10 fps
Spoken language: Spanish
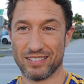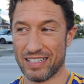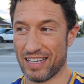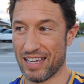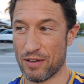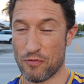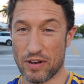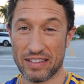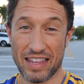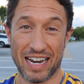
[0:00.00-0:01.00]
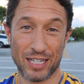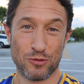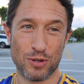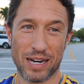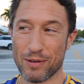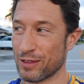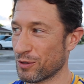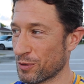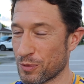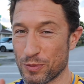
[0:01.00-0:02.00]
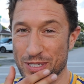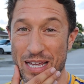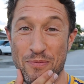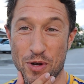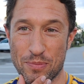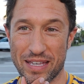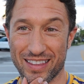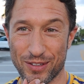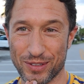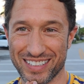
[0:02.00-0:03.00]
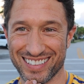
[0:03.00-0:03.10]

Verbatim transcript: de eh, enfrente de la que estoy grabando pues hay movimiento.